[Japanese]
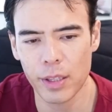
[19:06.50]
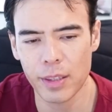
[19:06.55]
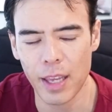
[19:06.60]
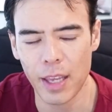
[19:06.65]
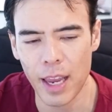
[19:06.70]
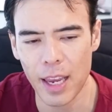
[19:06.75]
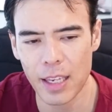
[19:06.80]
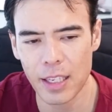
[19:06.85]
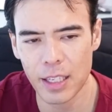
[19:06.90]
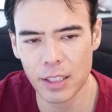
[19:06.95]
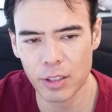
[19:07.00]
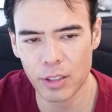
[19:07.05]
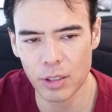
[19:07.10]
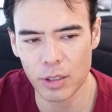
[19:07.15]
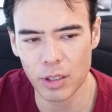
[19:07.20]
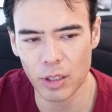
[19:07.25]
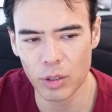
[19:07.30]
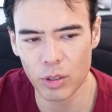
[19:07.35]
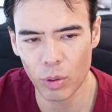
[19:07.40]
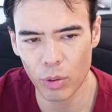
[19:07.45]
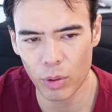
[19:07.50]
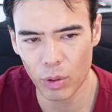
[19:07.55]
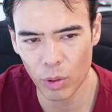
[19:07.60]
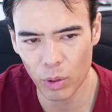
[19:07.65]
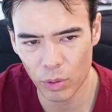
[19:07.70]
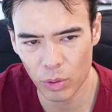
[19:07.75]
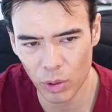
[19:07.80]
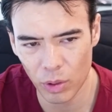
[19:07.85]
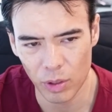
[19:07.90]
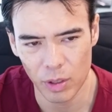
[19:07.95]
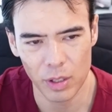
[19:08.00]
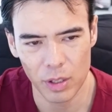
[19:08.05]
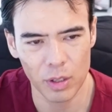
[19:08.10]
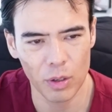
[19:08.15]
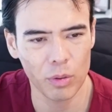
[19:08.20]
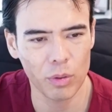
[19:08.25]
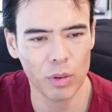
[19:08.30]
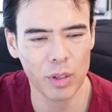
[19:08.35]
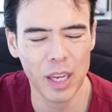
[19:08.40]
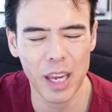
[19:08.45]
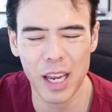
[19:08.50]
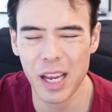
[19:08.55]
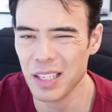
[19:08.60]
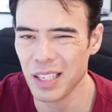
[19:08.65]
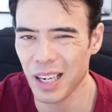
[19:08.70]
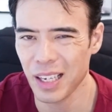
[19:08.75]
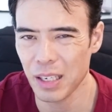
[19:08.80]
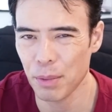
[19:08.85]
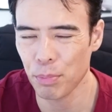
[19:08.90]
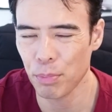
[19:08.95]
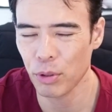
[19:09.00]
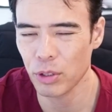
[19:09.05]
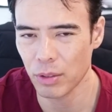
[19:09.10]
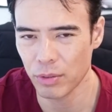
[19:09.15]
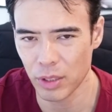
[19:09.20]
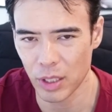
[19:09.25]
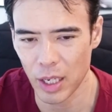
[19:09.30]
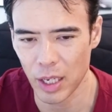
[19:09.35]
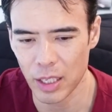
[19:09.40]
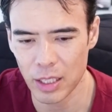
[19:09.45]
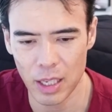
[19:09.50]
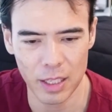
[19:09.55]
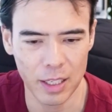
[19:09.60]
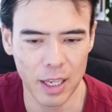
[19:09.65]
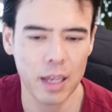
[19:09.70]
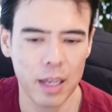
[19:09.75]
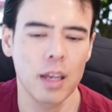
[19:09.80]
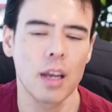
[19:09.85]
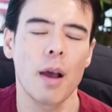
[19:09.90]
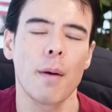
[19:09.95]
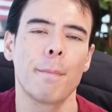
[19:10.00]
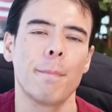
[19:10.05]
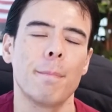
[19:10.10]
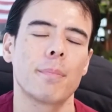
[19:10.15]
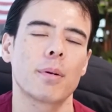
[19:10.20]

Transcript: て円安ってそれほど日本の経済にポジティブじゃないんですね。